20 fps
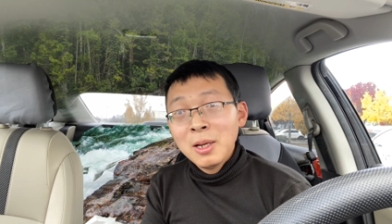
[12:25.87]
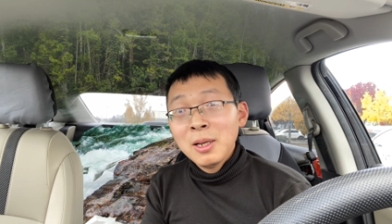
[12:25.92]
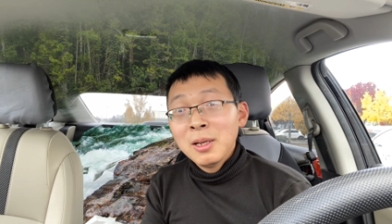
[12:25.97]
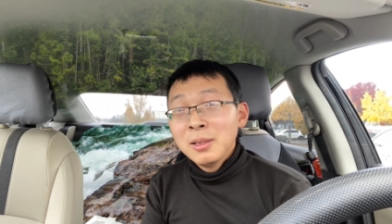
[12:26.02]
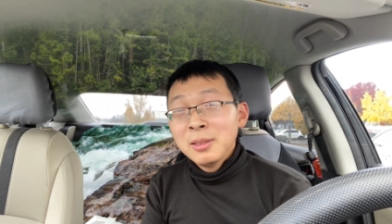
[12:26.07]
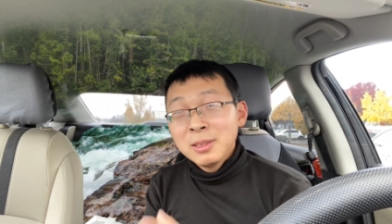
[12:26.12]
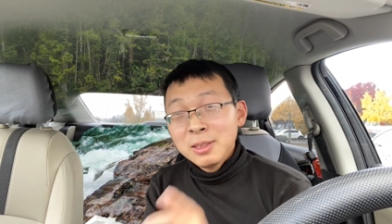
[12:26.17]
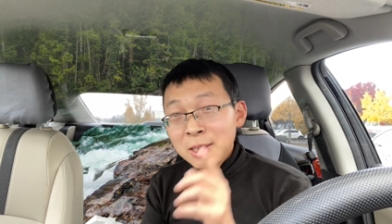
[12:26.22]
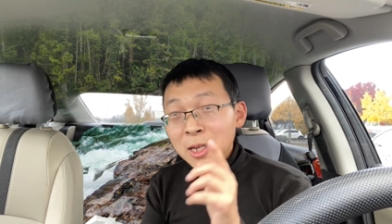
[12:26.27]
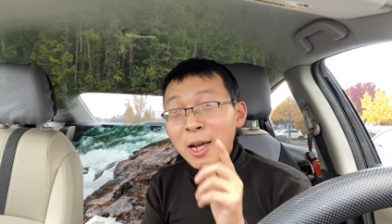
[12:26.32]

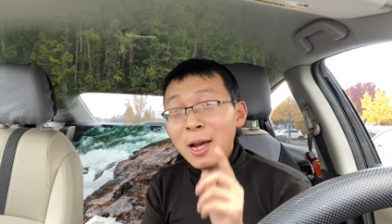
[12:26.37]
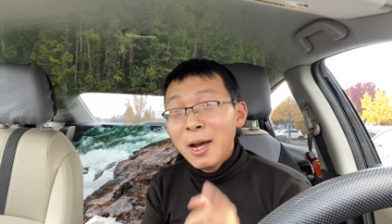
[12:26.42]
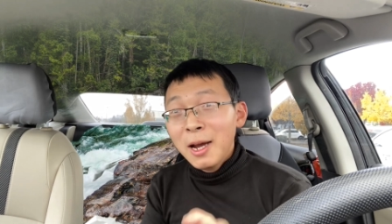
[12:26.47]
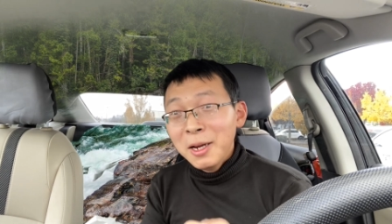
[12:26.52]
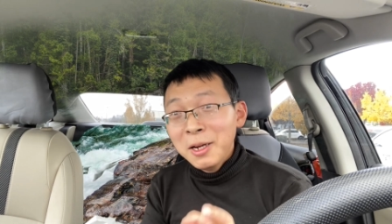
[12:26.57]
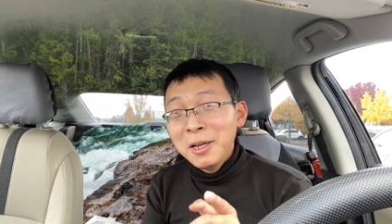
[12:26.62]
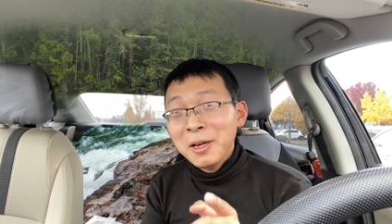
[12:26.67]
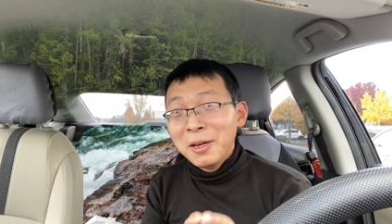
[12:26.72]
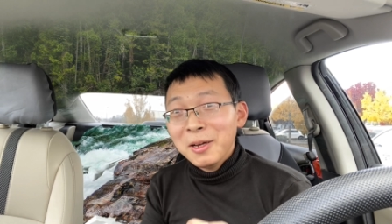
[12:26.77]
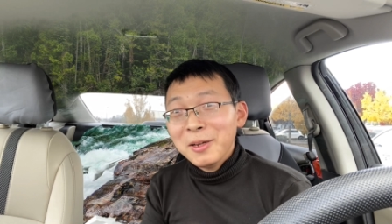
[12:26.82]
猜
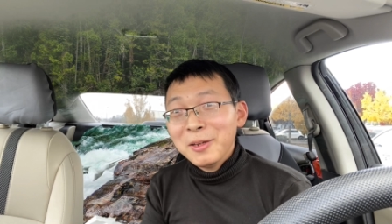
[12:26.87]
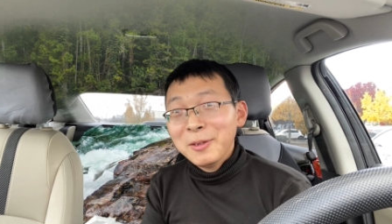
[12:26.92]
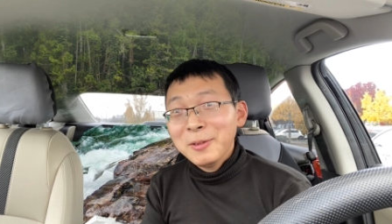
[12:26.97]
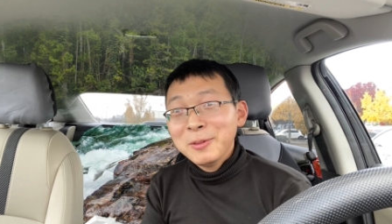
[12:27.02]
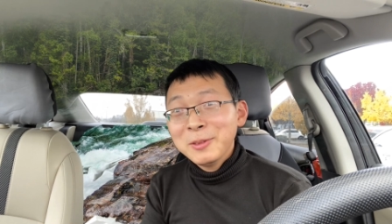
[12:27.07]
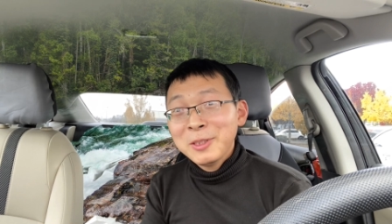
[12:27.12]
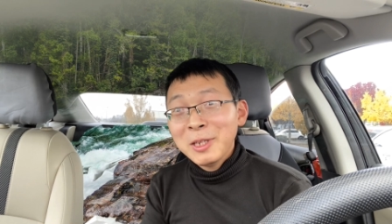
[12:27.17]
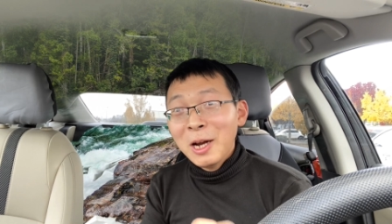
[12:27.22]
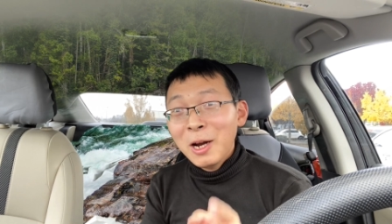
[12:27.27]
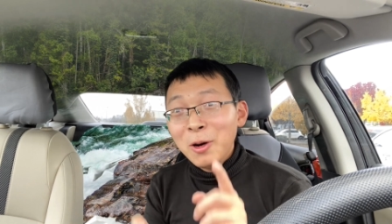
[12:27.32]
的，
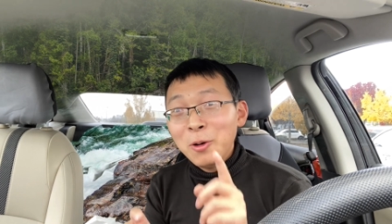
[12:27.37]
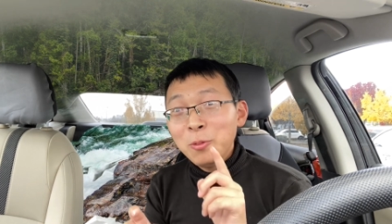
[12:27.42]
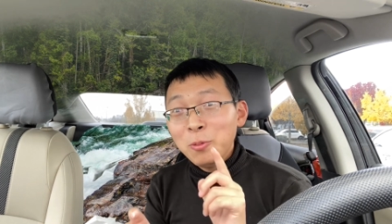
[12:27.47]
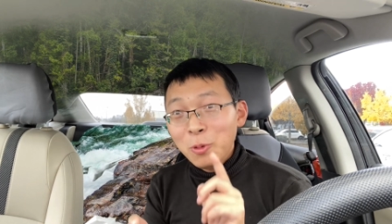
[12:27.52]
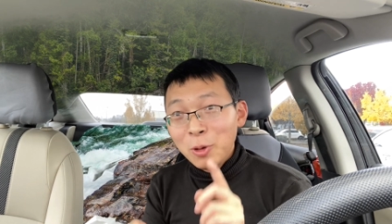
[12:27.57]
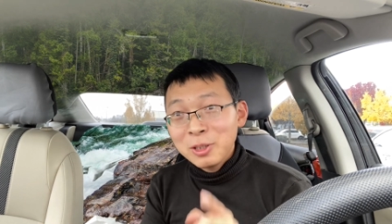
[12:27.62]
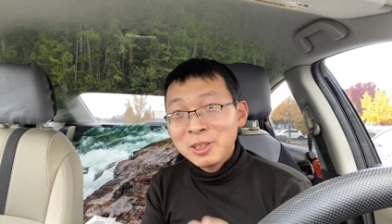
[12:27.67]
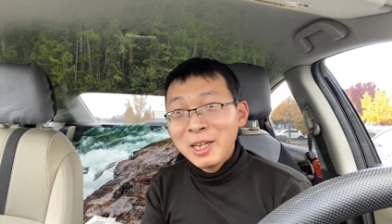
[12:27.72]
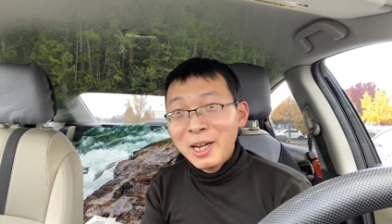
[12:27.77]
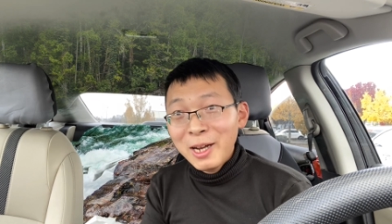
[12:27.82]
假如
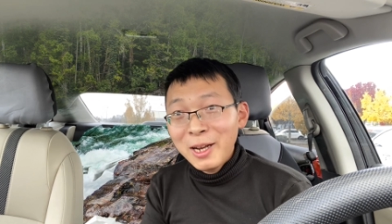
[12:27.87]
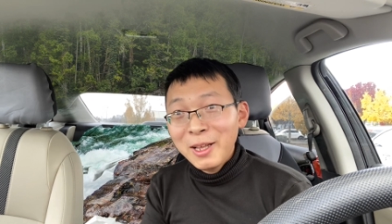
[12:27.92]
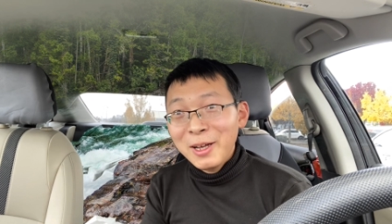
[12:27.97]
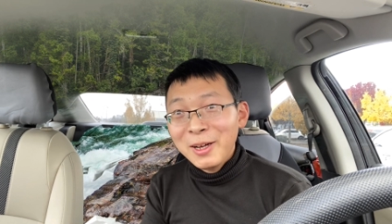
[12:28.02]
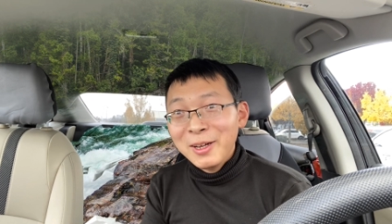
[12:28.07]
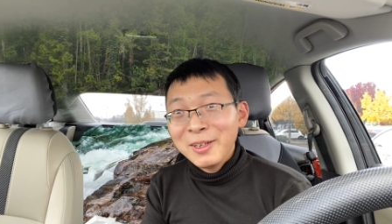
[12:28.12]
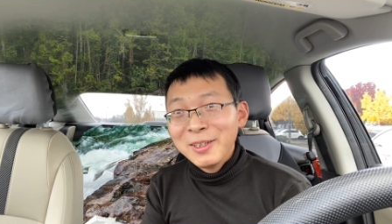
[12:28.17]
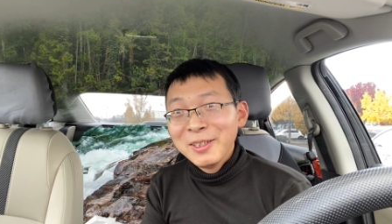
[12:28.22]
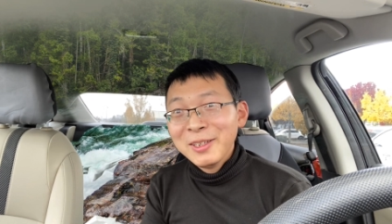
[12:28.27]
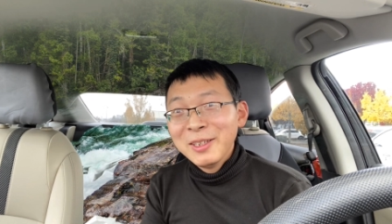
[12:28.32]
我猜了，